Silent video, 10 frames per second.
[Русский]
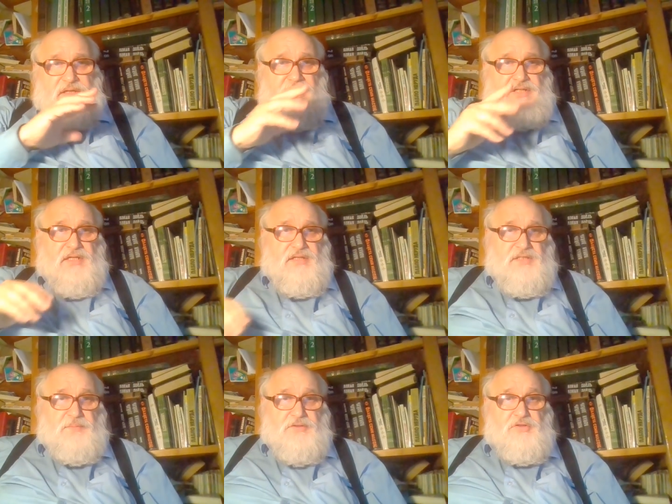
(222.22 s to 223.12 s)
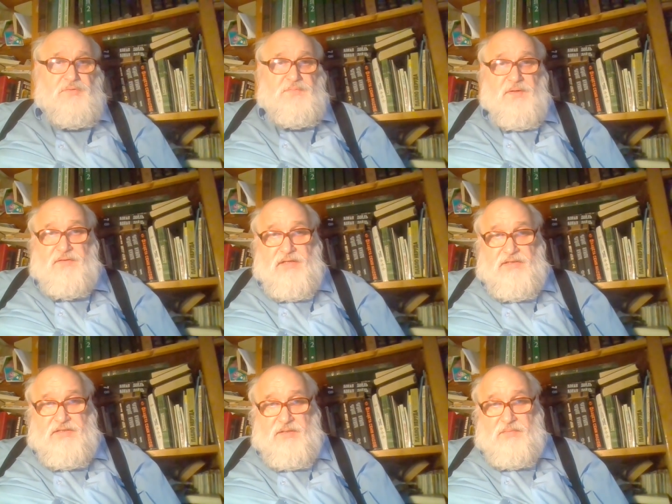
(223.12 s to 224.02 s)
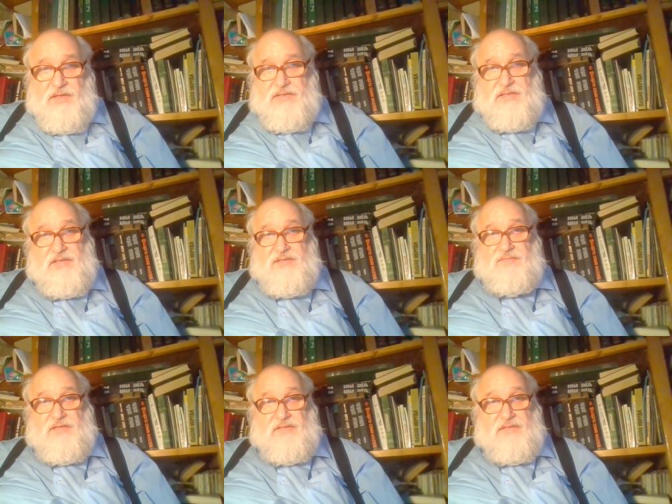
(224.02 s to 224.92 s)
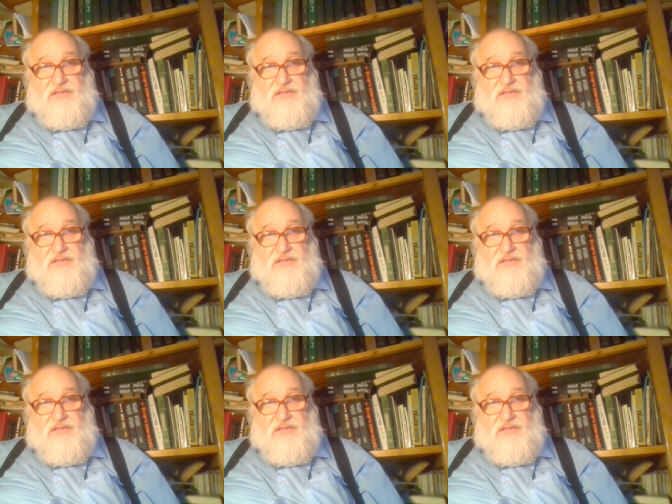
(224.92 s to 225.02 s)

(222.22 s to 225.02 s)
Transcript: отражательная способность поверхности Марса, это связано,